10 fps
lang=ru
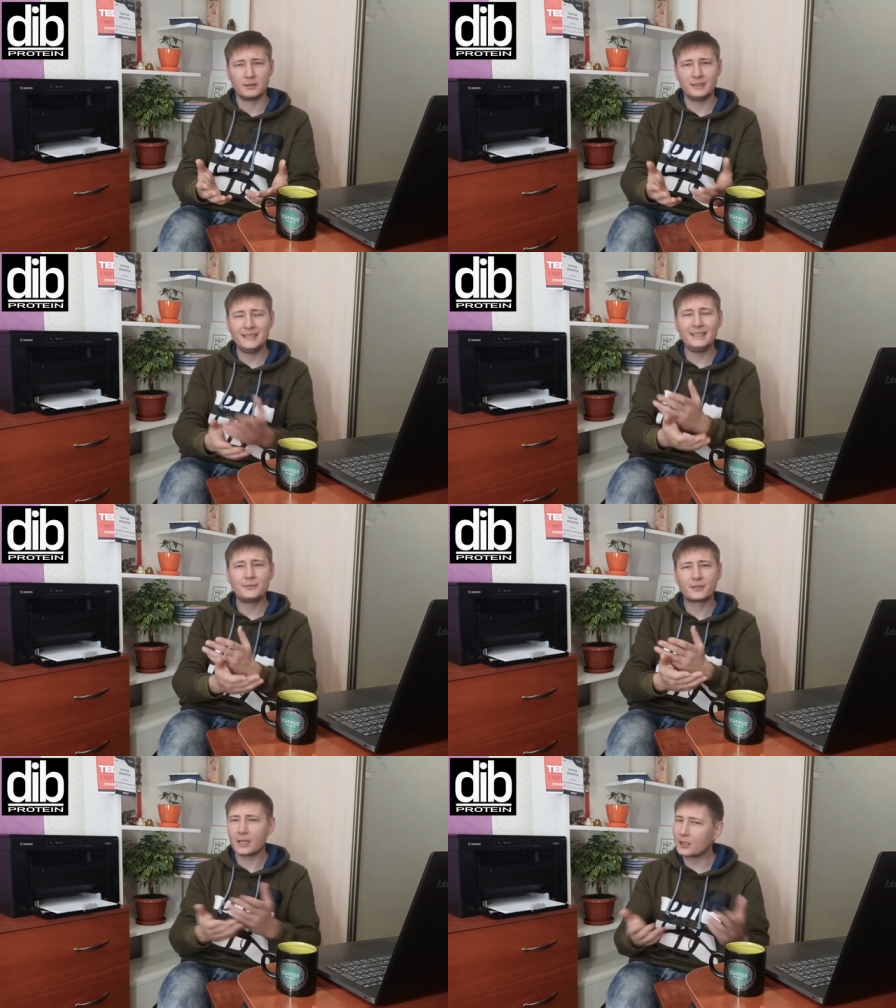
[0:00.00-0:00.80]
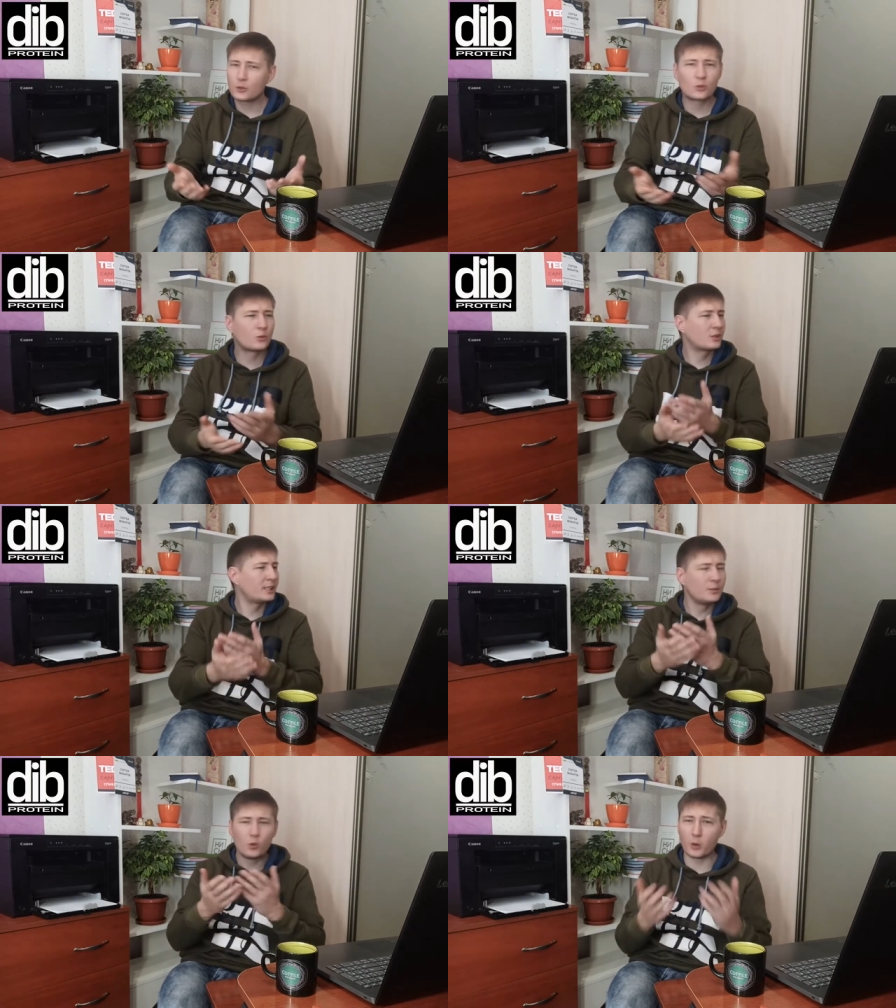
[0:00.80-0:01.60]
ни в
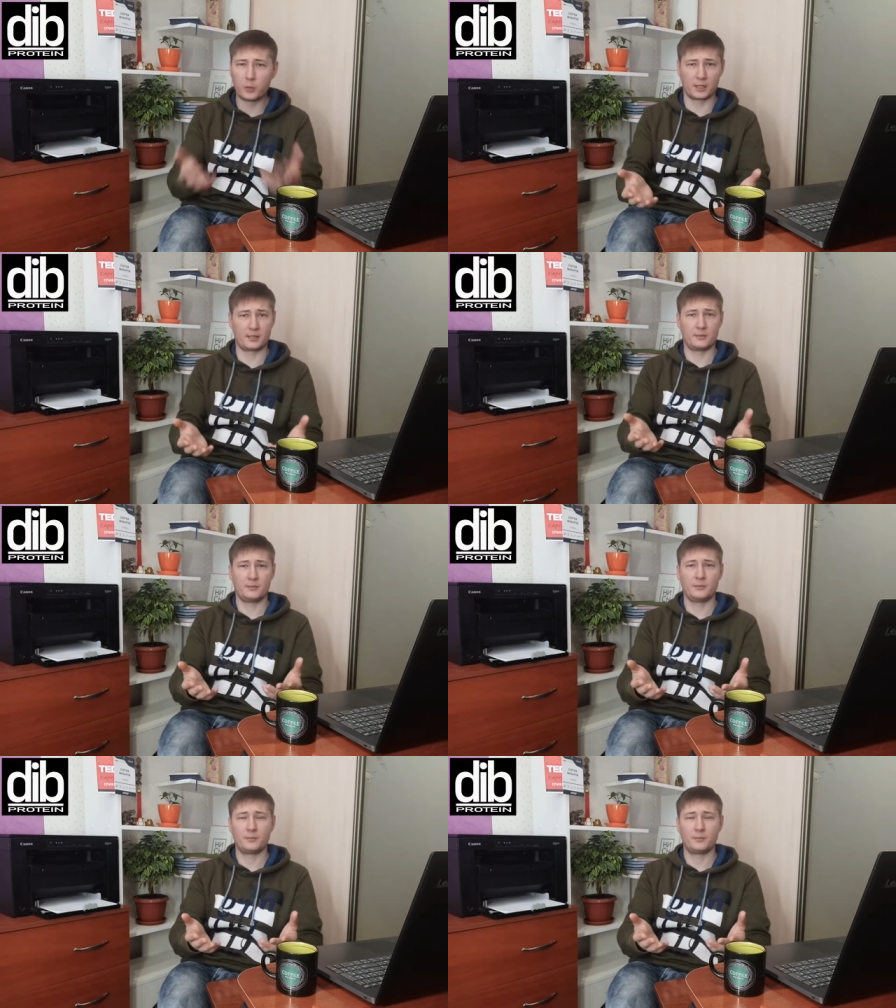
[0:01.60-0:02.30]
каким образом.